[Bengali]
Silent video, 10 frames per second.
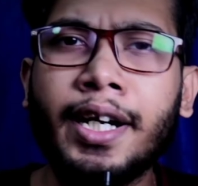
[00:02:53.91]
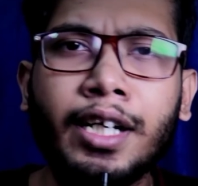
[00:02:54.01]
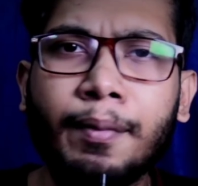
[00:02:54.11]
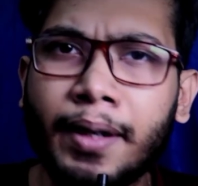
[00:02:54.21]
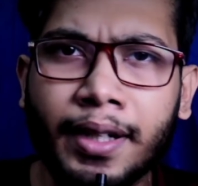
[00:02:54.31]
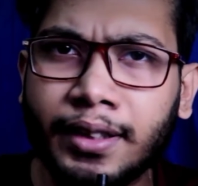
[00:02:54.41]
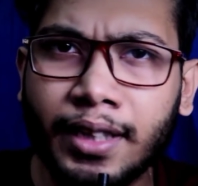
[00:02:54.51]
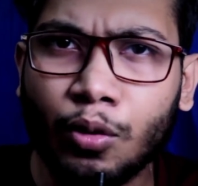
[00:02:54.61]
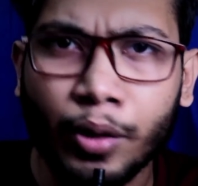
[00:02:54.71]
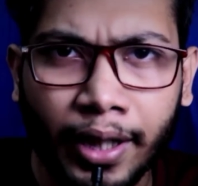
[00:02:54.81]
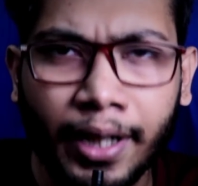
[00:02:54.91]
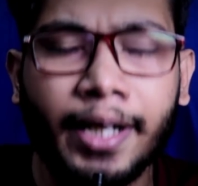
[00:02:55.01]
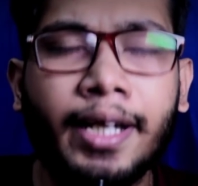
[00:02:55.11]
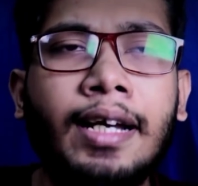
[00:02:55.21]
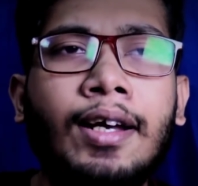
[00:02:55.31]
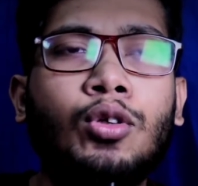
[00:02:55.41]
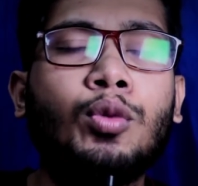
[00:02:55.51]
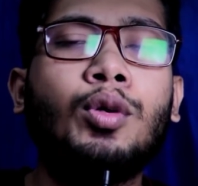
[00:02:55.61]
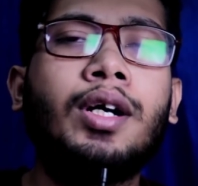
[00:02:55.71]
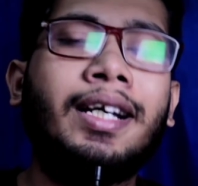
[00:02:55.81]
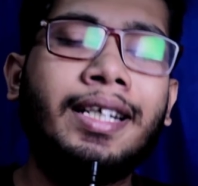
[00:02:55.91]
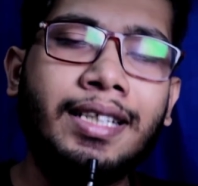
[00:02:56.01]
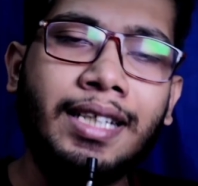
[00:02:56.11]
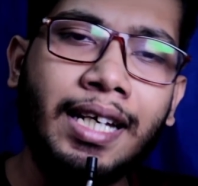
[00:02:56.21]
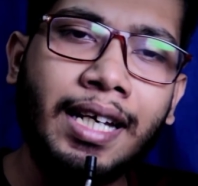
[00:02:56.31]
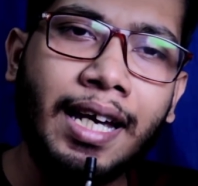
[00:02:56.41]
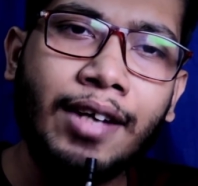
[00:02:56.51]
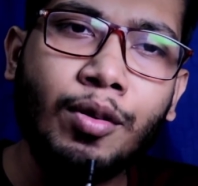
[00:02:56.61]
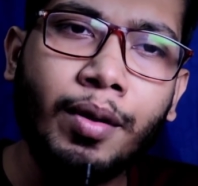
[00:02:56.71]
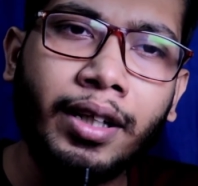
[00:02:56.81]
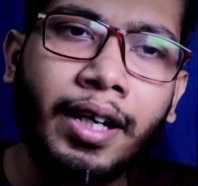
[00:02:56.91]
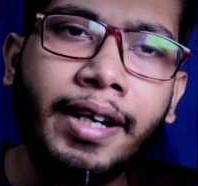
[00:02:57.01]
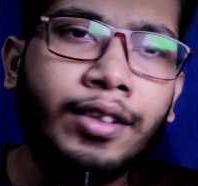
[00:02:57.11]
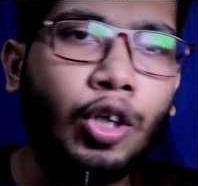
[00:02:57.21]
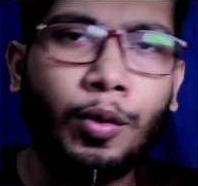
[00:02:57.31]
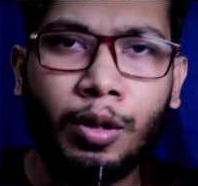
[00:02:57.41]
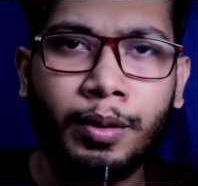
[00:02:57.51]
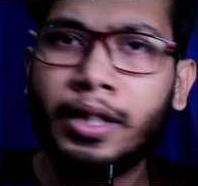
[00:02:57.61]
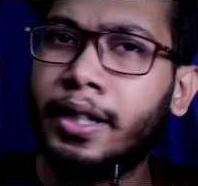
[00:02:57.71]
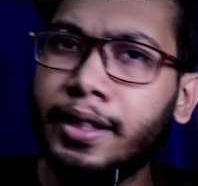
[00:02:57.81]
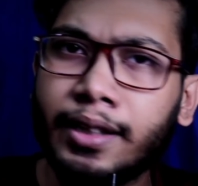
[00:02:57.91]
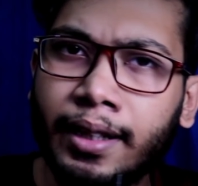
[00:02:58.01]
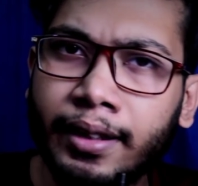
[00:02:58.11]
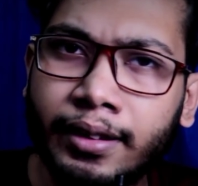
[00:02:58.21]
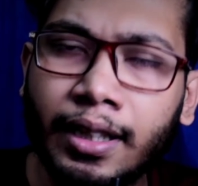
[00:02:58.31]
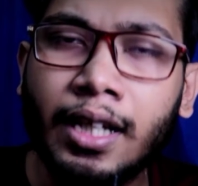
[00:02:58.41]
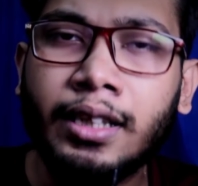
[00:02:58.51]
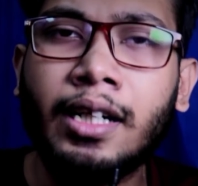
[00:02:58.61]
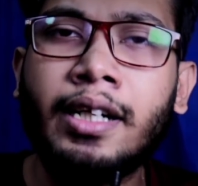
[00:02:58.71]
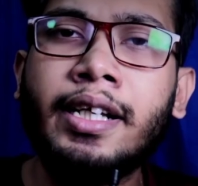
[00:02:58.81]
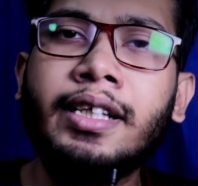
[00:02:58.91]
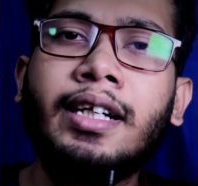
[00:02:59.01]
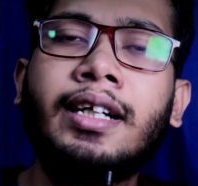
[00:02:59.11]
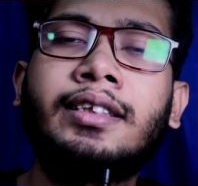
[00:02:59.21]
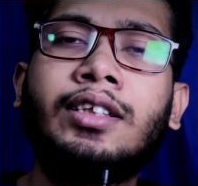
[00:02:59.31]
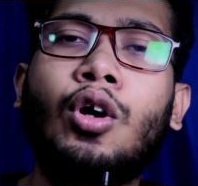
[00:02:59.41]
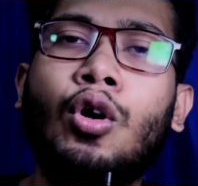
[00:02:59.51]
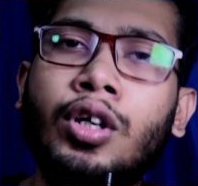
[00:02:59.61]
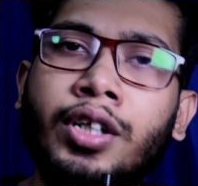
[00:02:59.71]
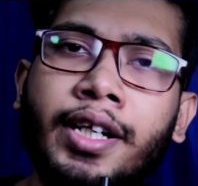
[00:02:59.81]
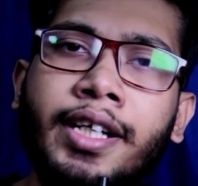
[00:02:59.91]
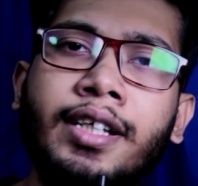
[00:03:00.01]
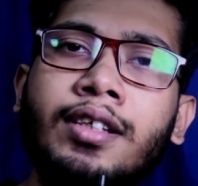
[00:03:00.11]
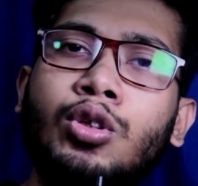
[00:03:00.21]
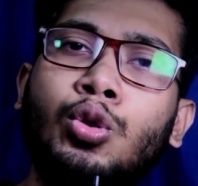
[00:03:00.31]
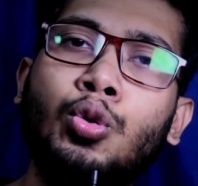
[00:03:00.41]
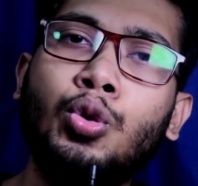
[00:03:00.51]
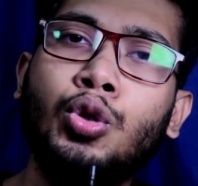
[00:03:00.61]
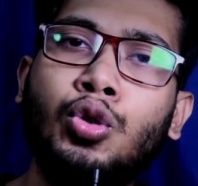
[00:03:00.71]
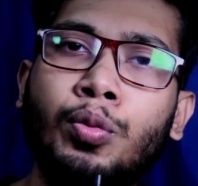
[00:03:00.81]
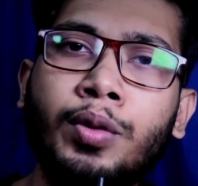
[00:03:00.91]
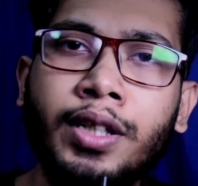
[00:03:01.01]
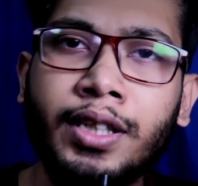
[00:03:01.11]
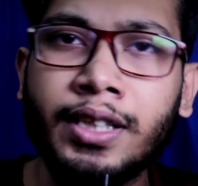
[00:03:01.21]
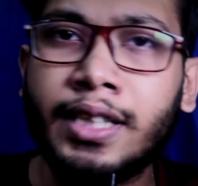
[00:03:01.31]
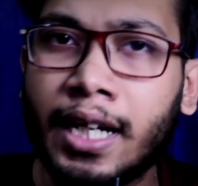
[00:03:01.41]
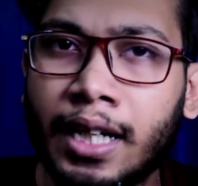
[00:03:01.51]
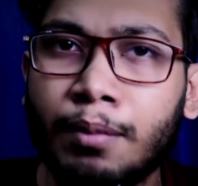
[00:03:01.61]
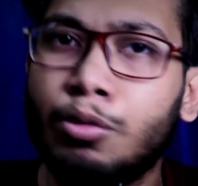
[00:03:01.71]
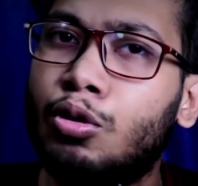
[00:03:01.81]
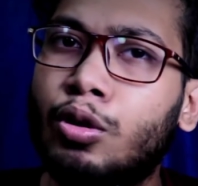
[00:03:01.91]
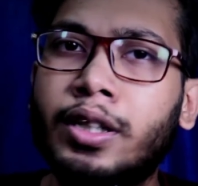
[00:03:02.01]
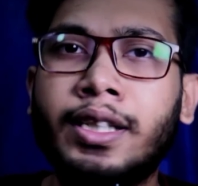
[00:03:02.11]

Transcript: ইন্ডিপেন্ডেন্স ডের উইকেন্ডে তো বলে রাখি যে এই ছবিটা তাহলে রিলিজ কবে হবে থার্টিন্থ আগস্ট থার্টিন্থ আগস্টে অলরেডি দুটো ছবি নিজের জায়গা বুক করে